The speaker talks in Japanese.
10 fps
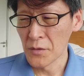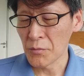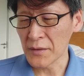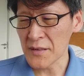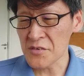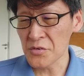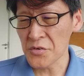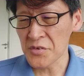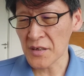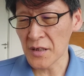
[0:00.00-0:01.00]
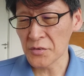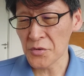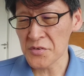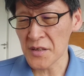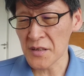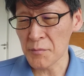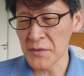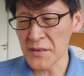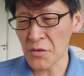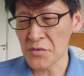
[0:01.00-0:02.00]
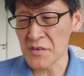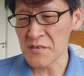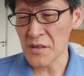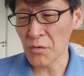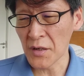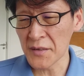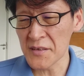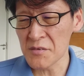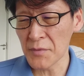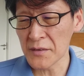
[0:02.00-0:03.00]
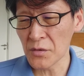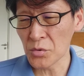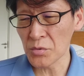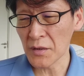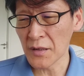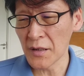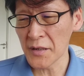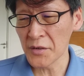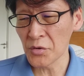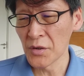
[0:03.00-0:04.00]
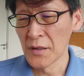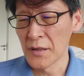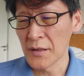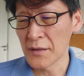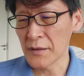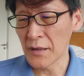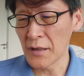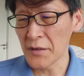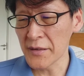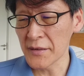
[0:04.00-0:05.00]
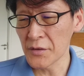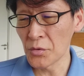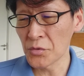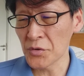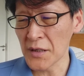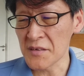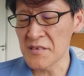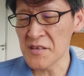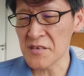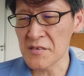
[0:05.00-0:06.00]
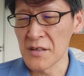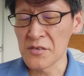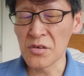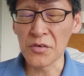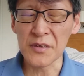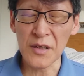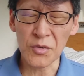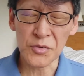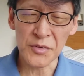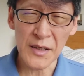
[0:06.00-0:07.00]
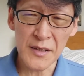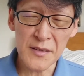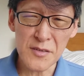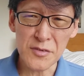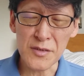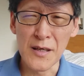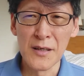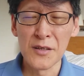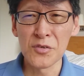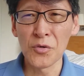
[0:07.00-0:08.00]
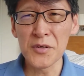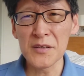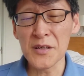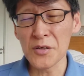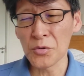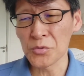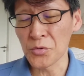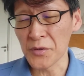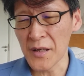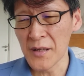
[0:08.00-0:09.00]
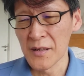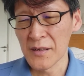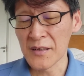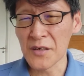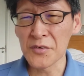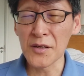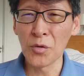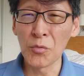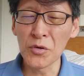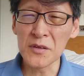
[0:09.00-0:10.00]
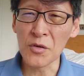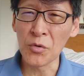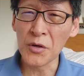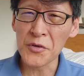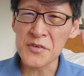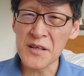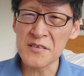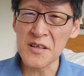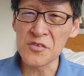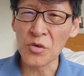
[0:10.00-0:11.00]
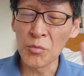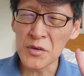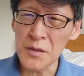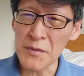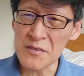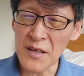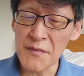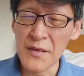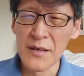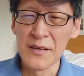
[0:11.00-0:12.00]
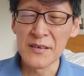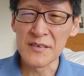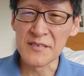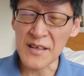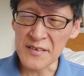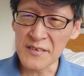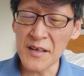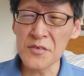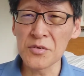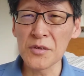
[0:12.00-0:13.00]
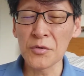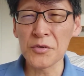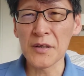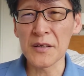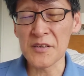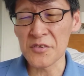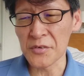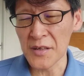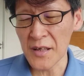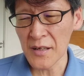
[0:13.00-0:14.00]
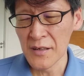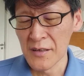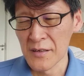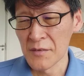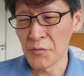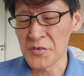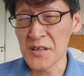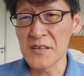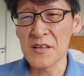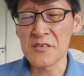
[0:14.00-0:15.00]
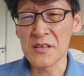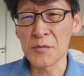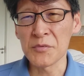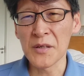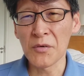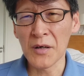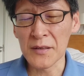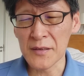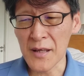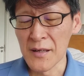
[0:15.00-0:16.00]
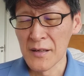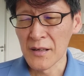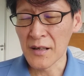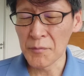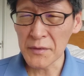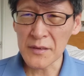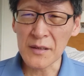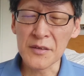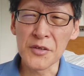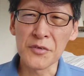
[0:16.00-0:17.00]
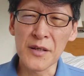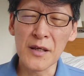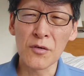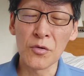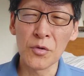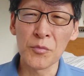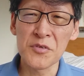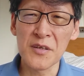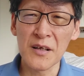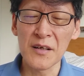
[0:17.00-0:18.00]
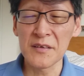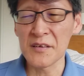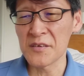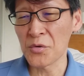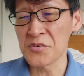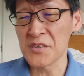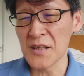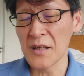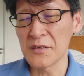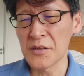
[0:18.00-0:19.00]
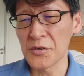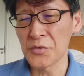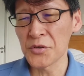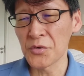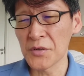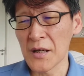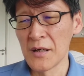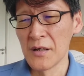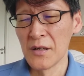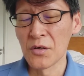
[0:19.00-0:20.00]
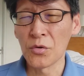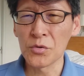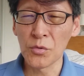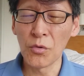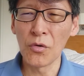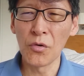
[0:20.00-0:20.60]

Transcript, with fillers: 私の失格のせいでみんなの人生を変えてしまったことは変わりの変わりようのない事実です。そんなことないですって。そういったようなことをね、逆に思ってる他の3選手思ってますか絶対そんなことないですよね。もうぜひですね、胸を張って頑張ったっていうね、心持ちで帰ってきてほしいなっていうようなことを